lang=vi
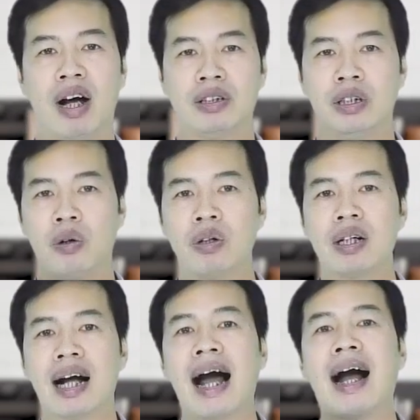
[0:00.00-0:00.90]
và thì nó
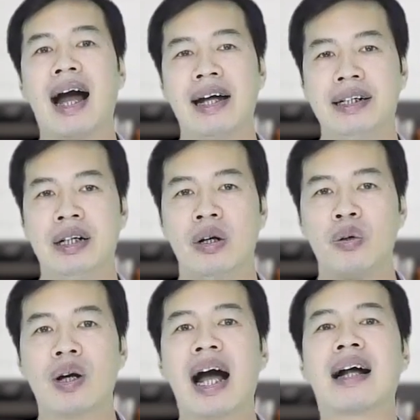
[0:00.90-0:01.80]
cứ càng ngày
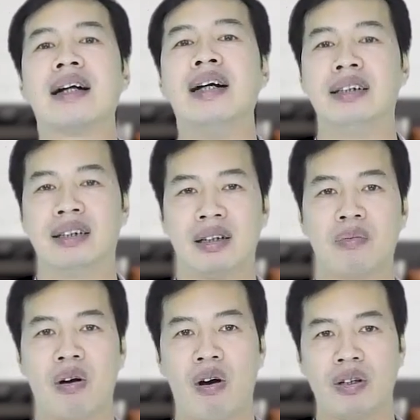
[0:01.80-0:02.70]
nó càng đầy ở
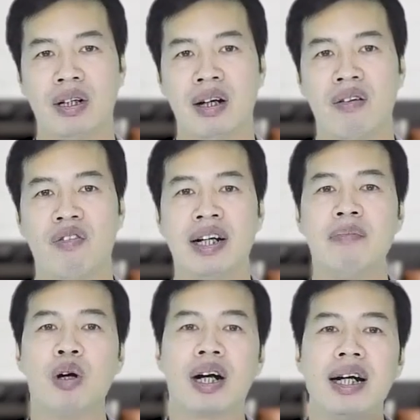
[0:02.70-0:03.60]
trong con và
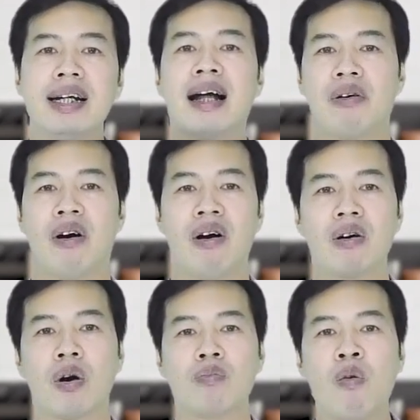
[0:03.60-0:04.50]
đến một khi nào
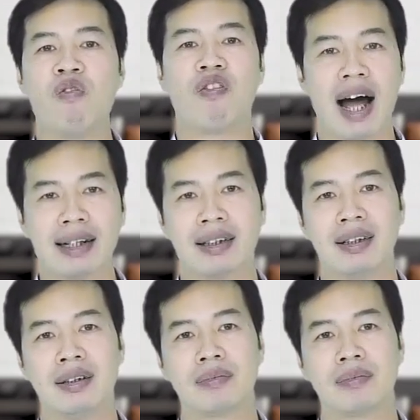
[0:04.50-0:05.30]
đó con bùng phát